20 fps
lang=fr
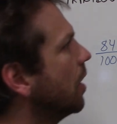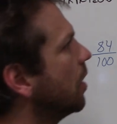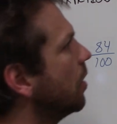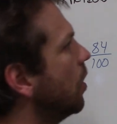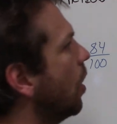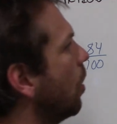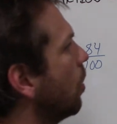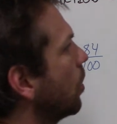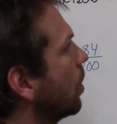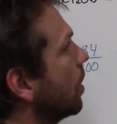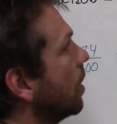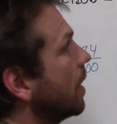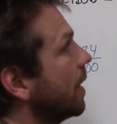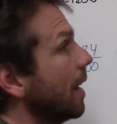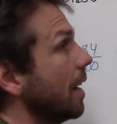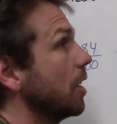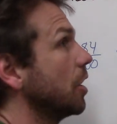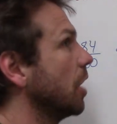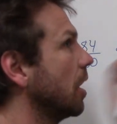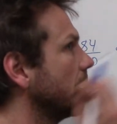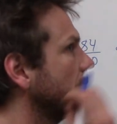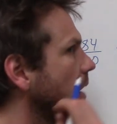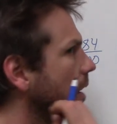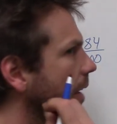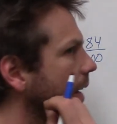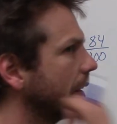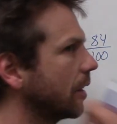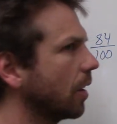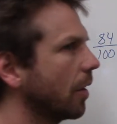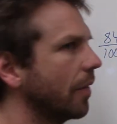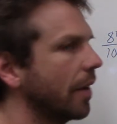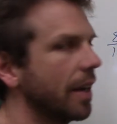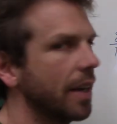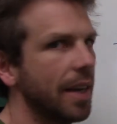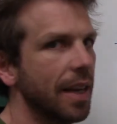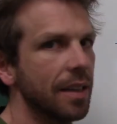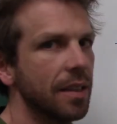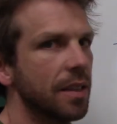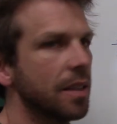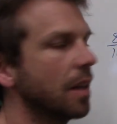Donc, quand j'entends
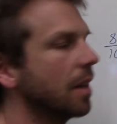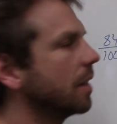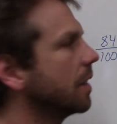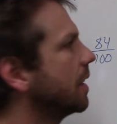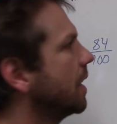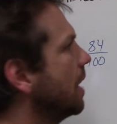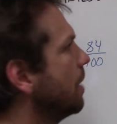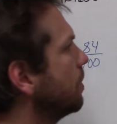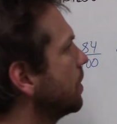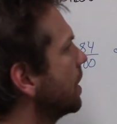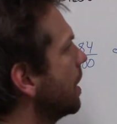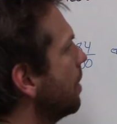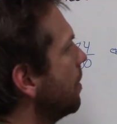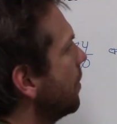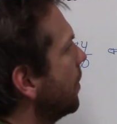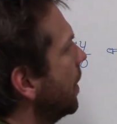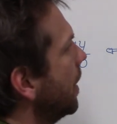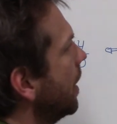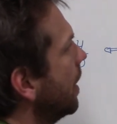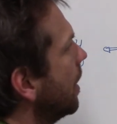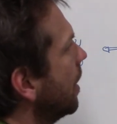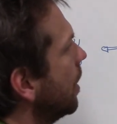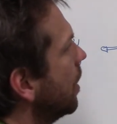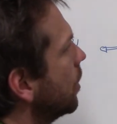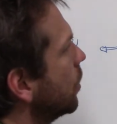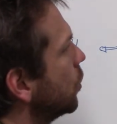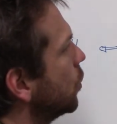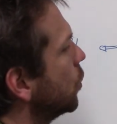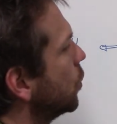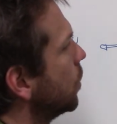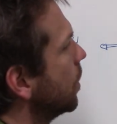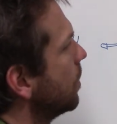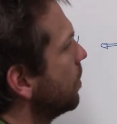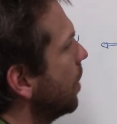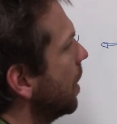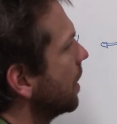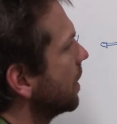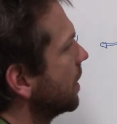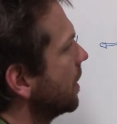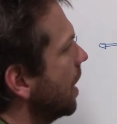84 centièmes, ça me fait tout de suite
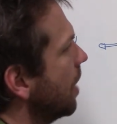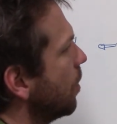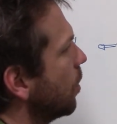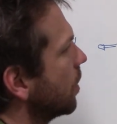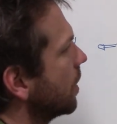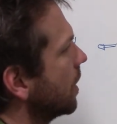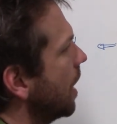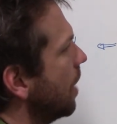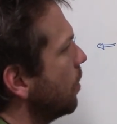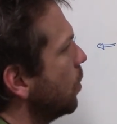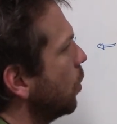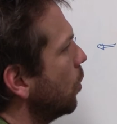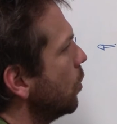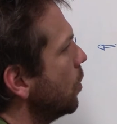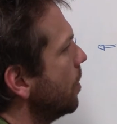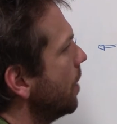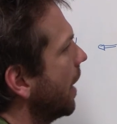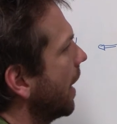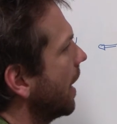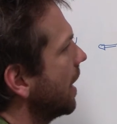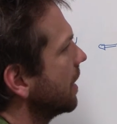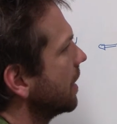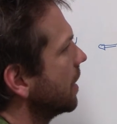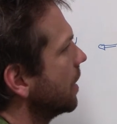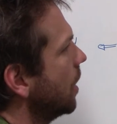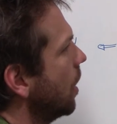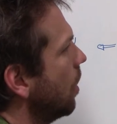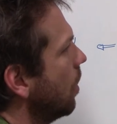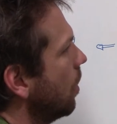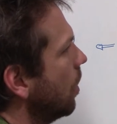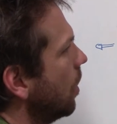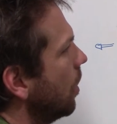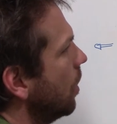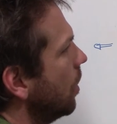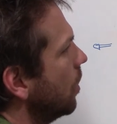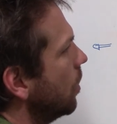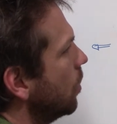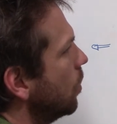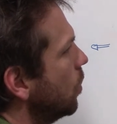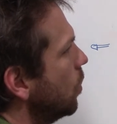penser à mon tableau de numération
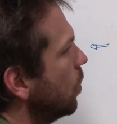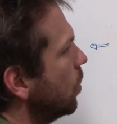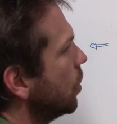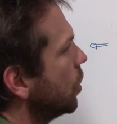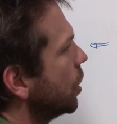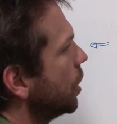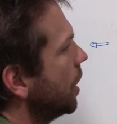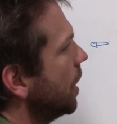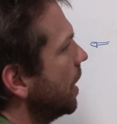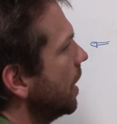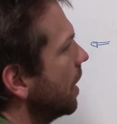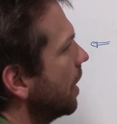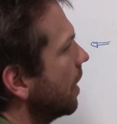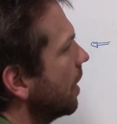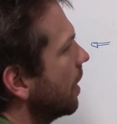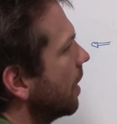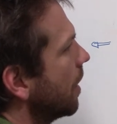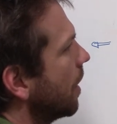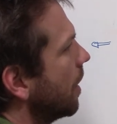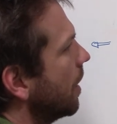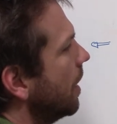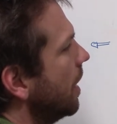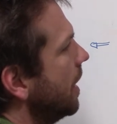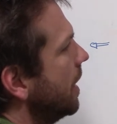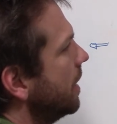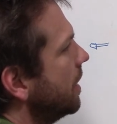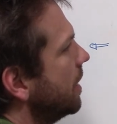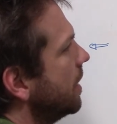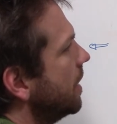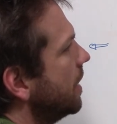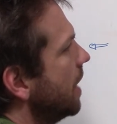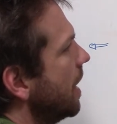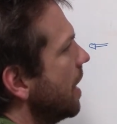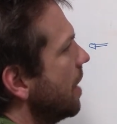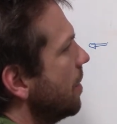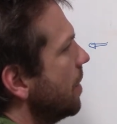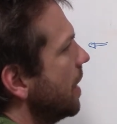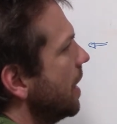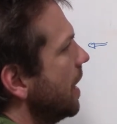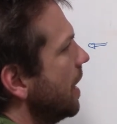où j'ai les
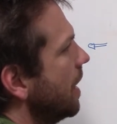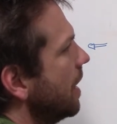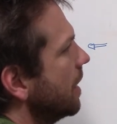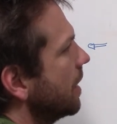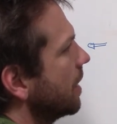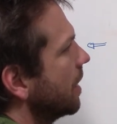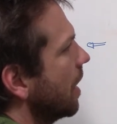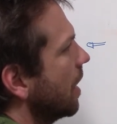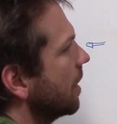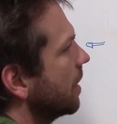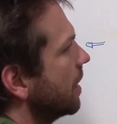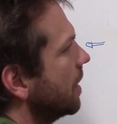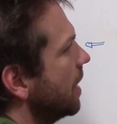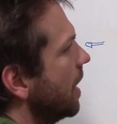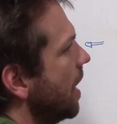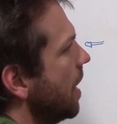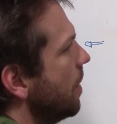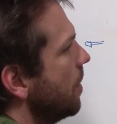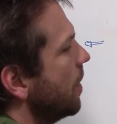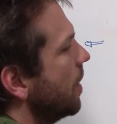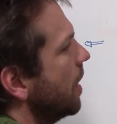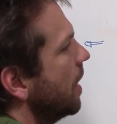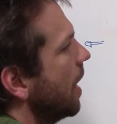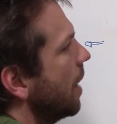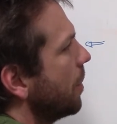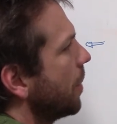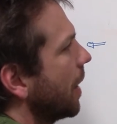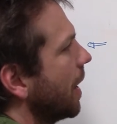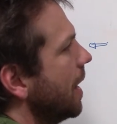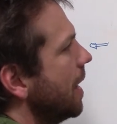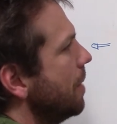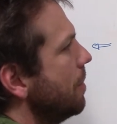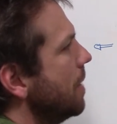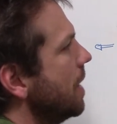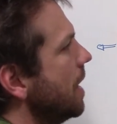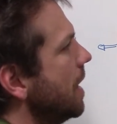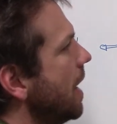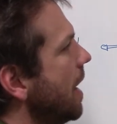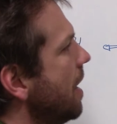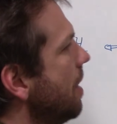dixièmes et les centièmes et après les
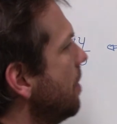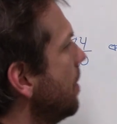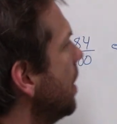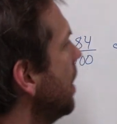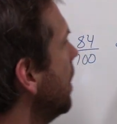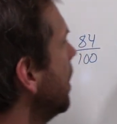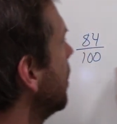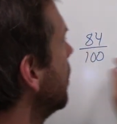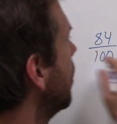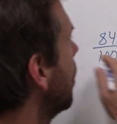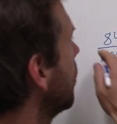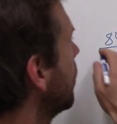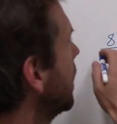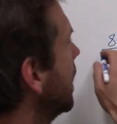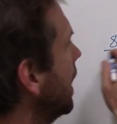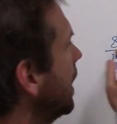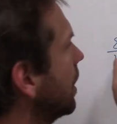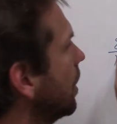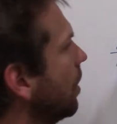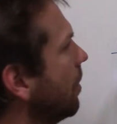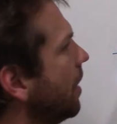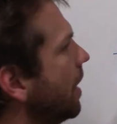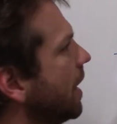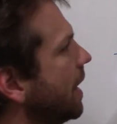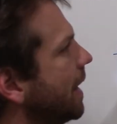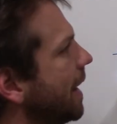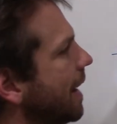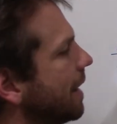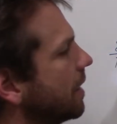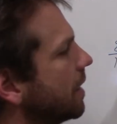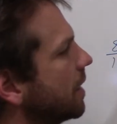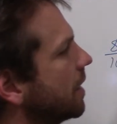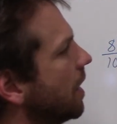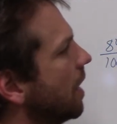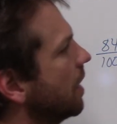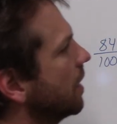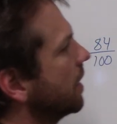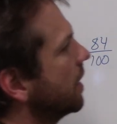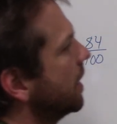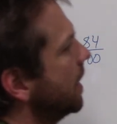millièmes. Donc, 84
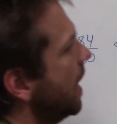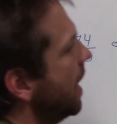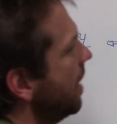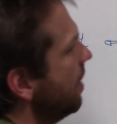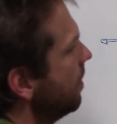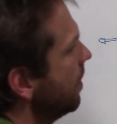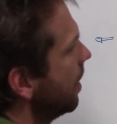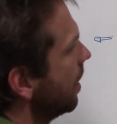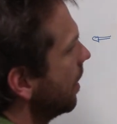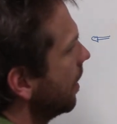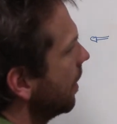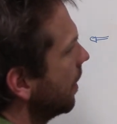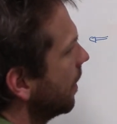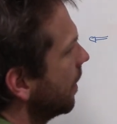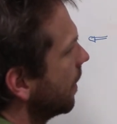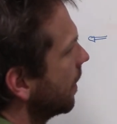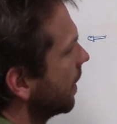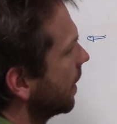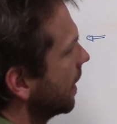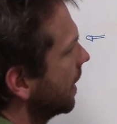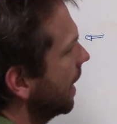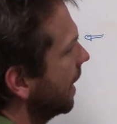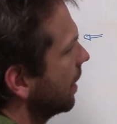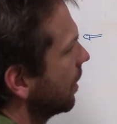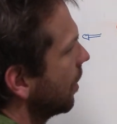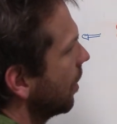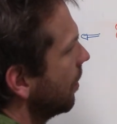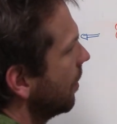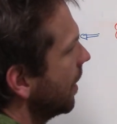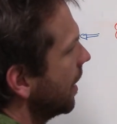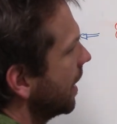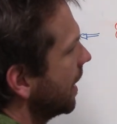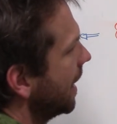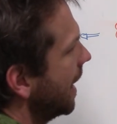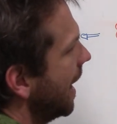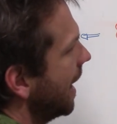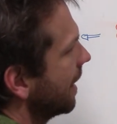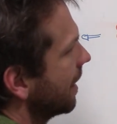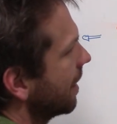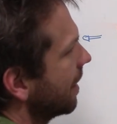centièmes
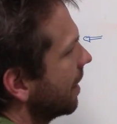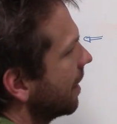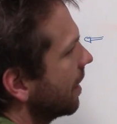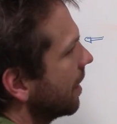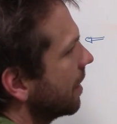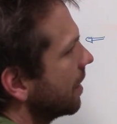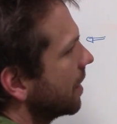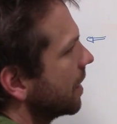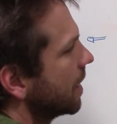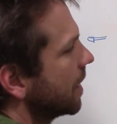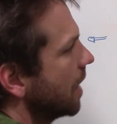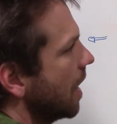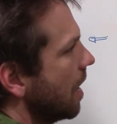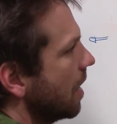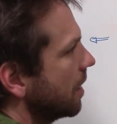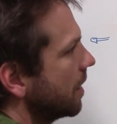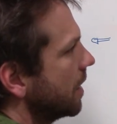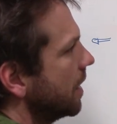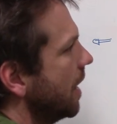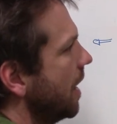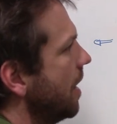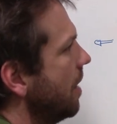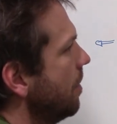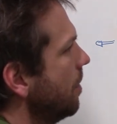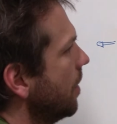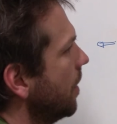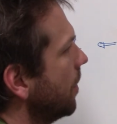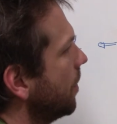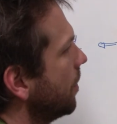84 centièmes.